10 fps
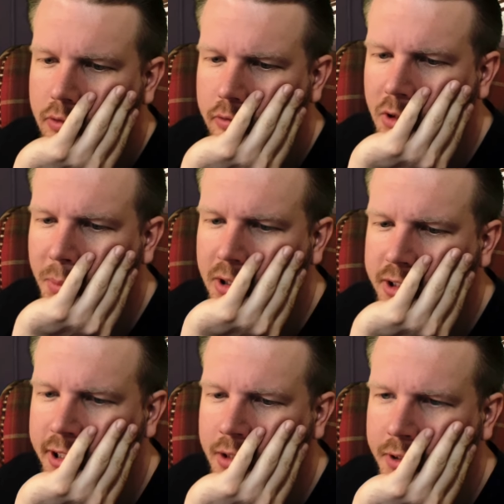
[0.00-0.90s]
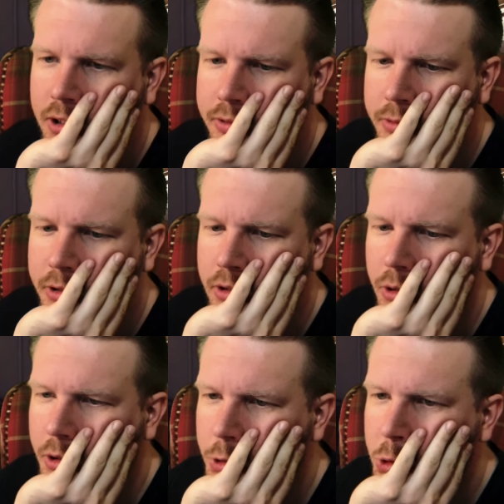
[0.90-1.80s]
Wird mal Zeit wieder für ein
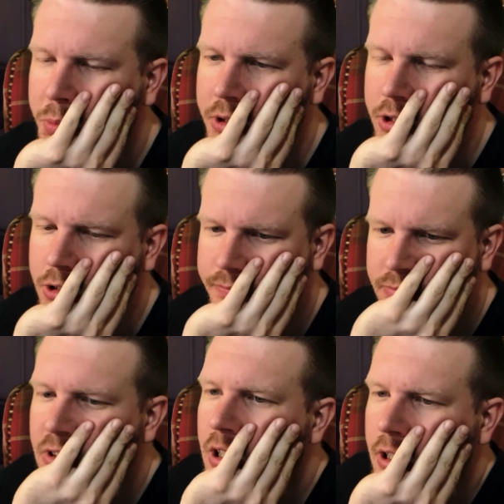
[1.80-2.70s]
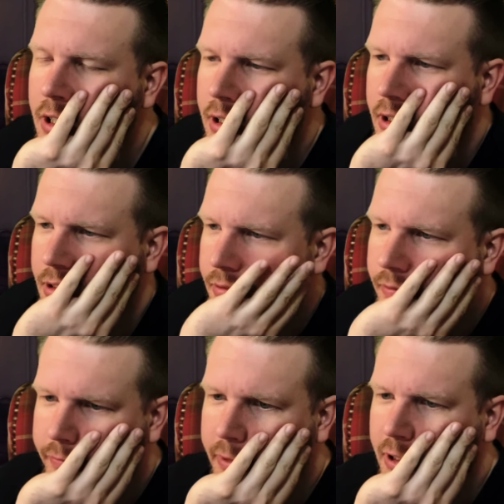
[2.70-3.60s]
neues Spiel.
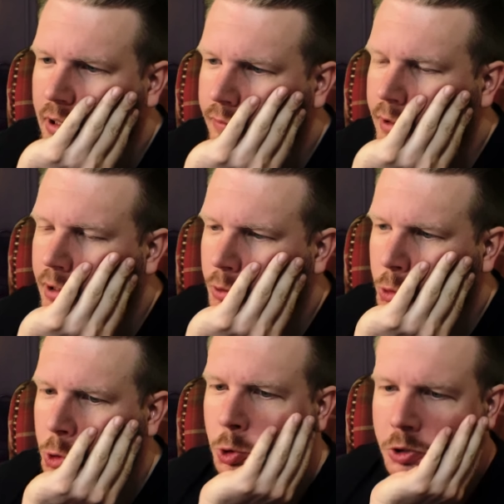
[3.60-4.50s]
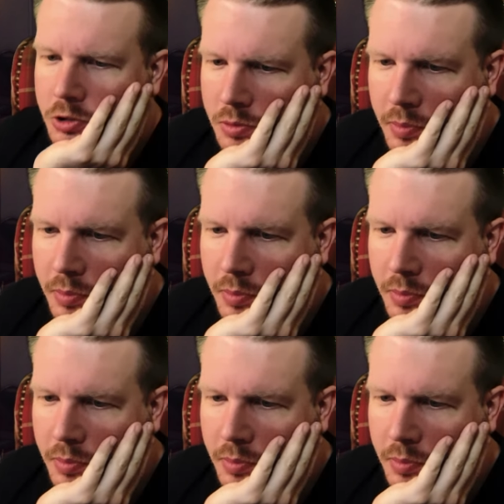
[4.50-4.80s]
Was haben wir denn so Schönes im